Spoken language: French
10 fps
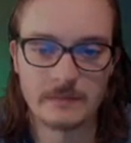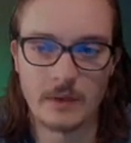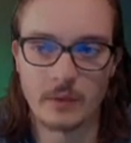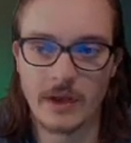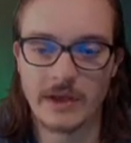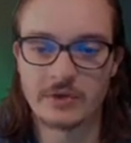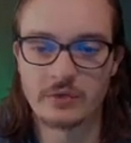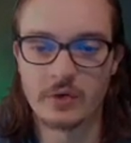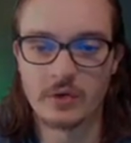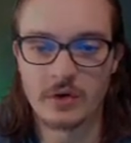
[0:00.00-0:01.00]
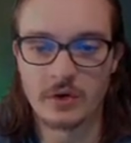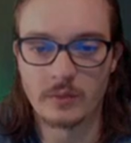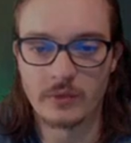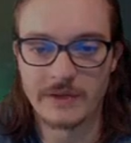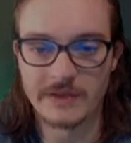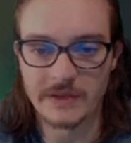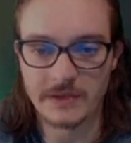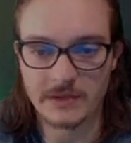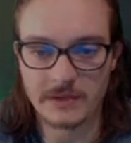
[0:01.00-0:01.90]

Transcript: Donc échoue encore, on pourrait dire... Euh,